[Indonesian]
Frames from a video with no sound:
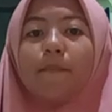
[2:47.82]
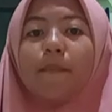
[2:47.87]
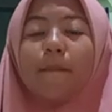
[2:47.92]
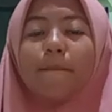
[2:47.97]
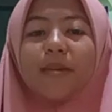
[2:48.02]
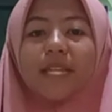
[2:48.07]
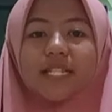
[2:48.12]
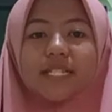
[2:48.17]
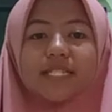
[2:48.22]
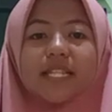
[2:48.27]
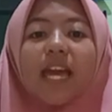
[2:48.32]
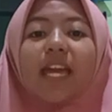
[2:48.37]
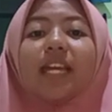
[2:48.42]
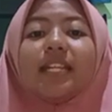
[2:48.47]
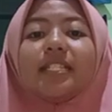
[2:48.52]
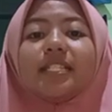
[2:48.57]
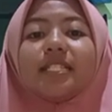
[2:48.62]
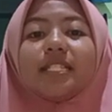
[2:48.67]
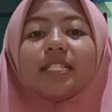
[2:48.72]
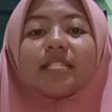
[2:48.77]
Pemirsa yang
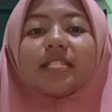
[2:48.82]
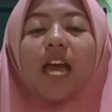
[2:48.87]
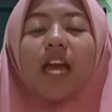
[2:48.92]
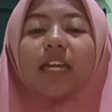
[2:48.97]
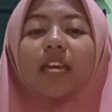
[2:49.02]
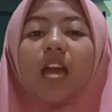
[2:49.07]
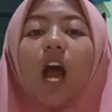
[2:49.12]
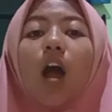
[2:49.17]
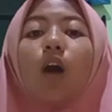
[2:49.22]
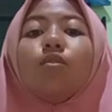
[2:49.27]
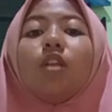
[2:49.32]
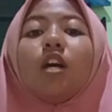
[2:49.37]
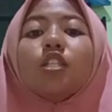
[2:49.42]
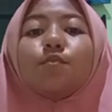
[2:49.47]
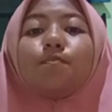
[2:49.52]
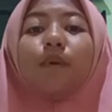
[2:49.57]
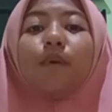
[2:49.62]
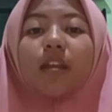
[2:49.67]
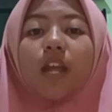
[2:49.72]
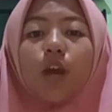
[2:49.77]
dicintai Allah
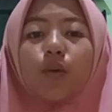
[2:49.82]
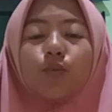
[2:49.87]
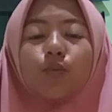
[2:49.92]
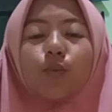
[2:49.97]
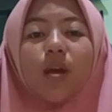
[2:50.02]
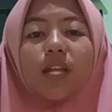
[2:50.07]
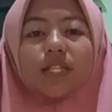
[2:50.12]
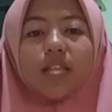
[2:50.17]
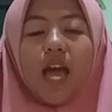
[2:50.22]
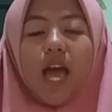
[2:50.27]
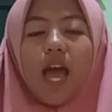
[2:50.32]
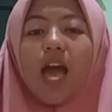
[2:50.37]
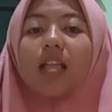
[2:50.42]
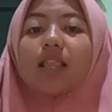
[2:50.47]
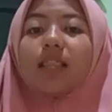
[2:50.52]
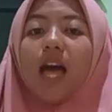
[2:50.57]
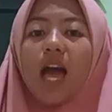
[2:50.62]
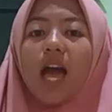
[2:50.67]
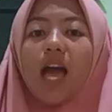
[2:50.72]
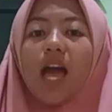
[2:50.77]
Subhanahu wa
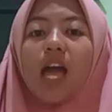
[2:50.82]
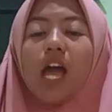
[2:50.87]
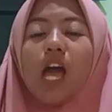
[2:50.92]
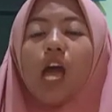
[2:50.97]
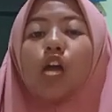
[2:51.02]
taala,